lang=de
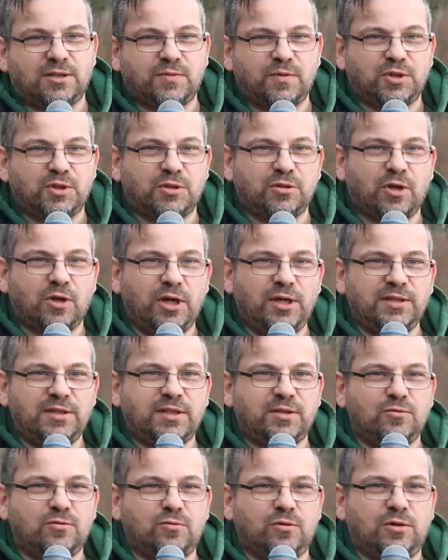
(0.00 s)
zwischen
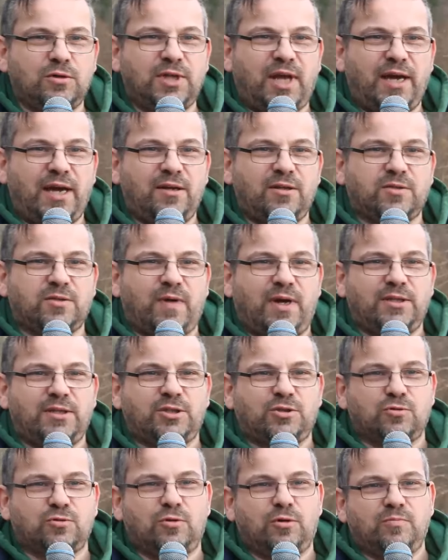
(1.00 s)
19 Uhr und
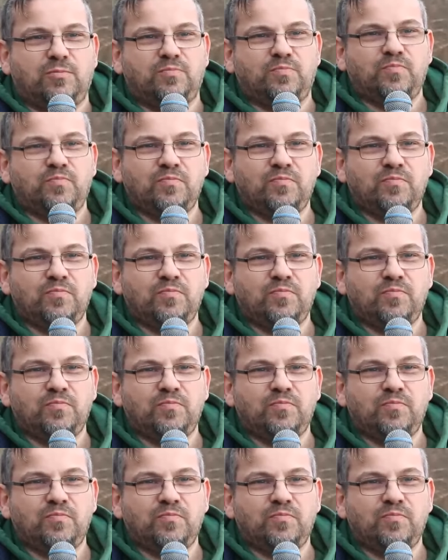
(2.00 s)
21 Uhr.